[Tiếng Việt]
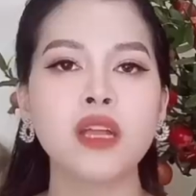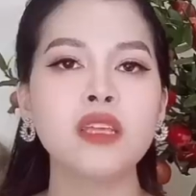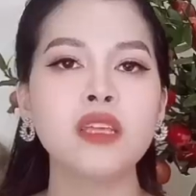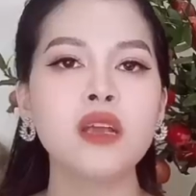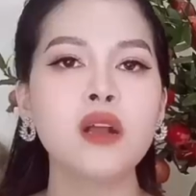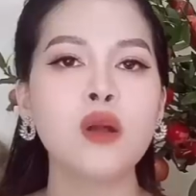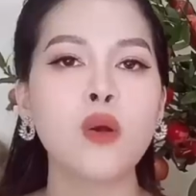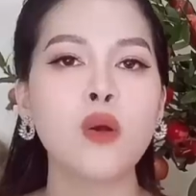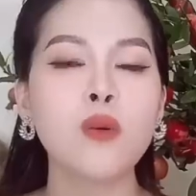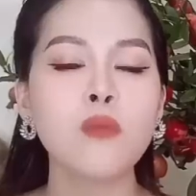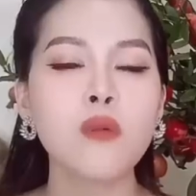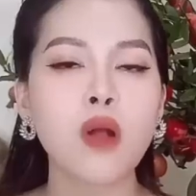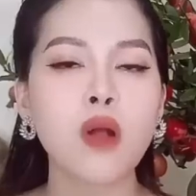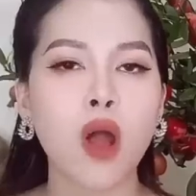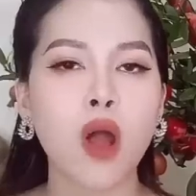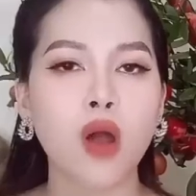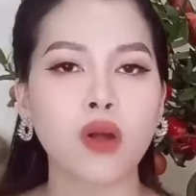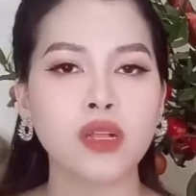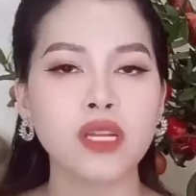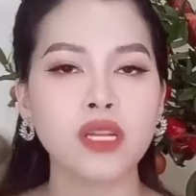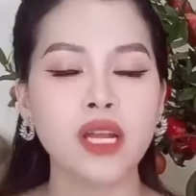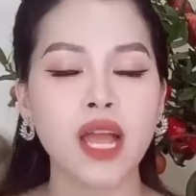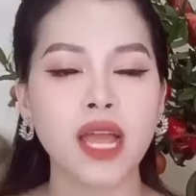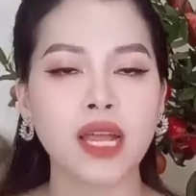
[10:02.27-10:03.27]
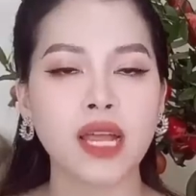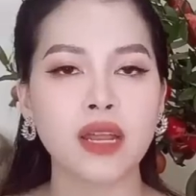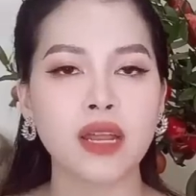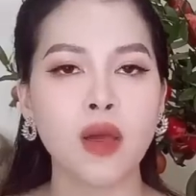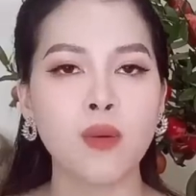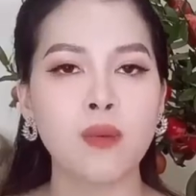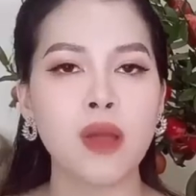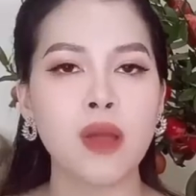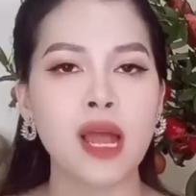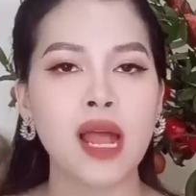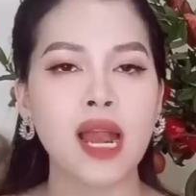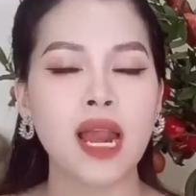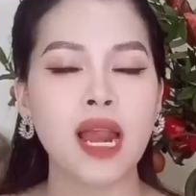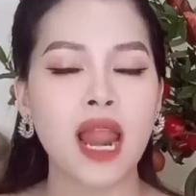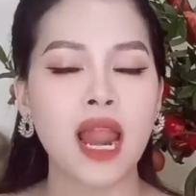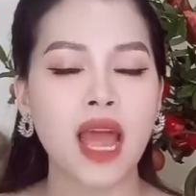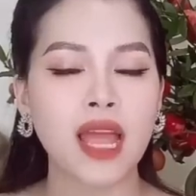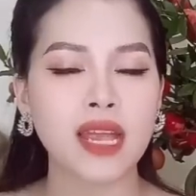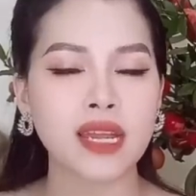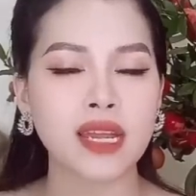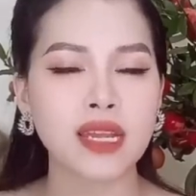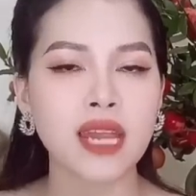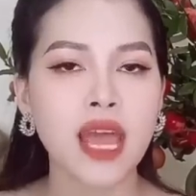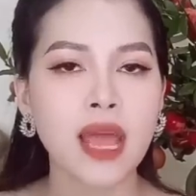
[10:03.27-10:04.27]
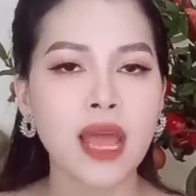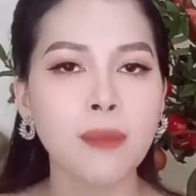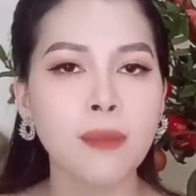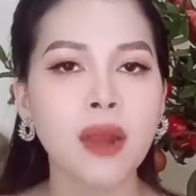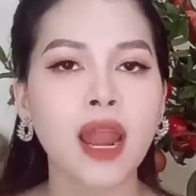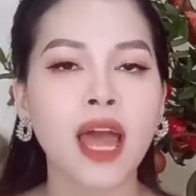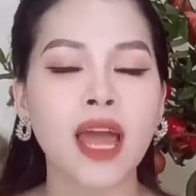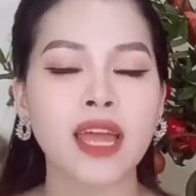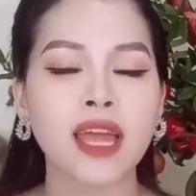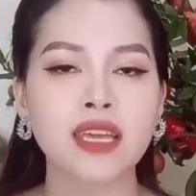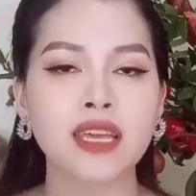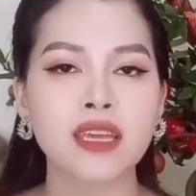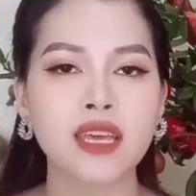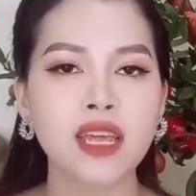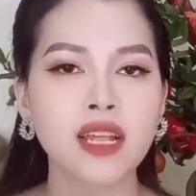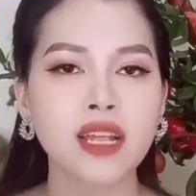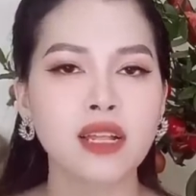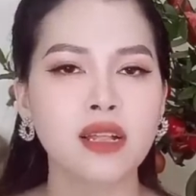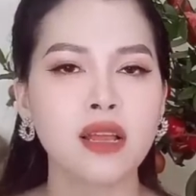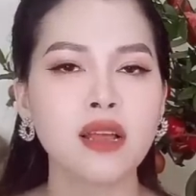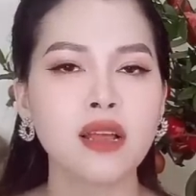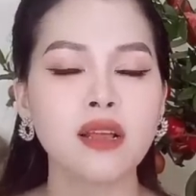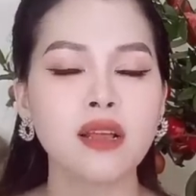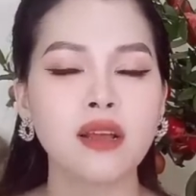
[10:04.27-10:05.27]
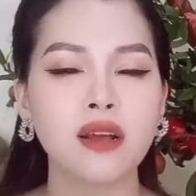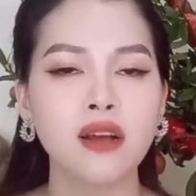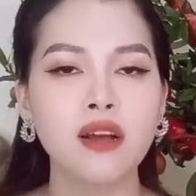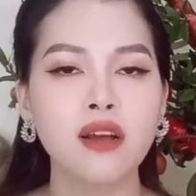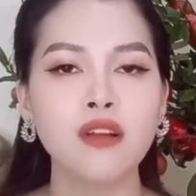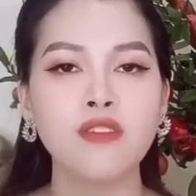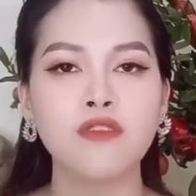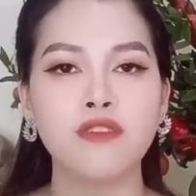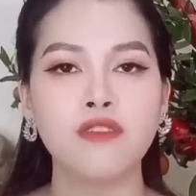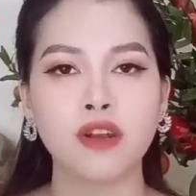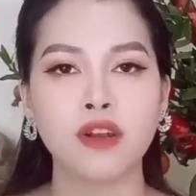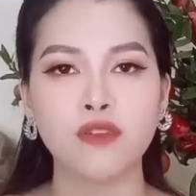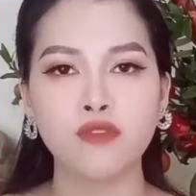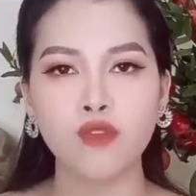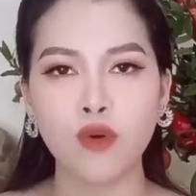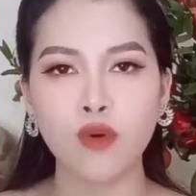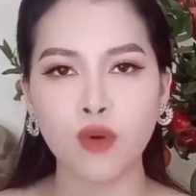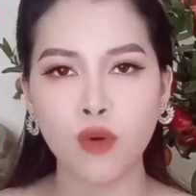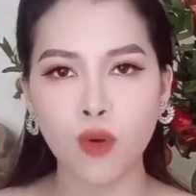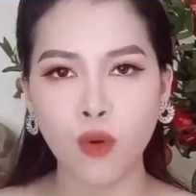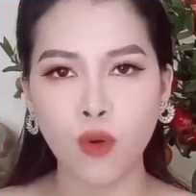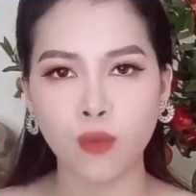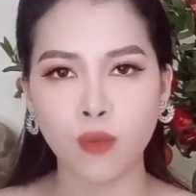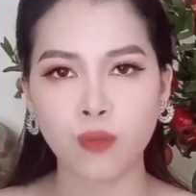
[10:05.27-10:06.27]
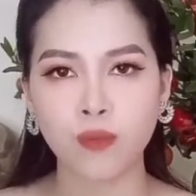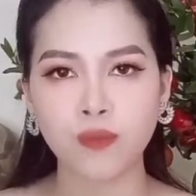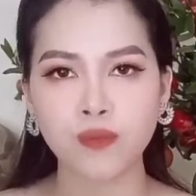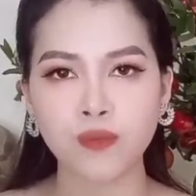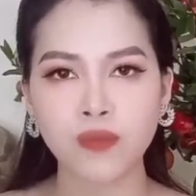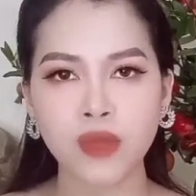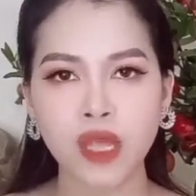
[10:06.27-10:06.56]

nhưng cũng có những hành động lại đem lại kích thích hưng phấn vô cùng.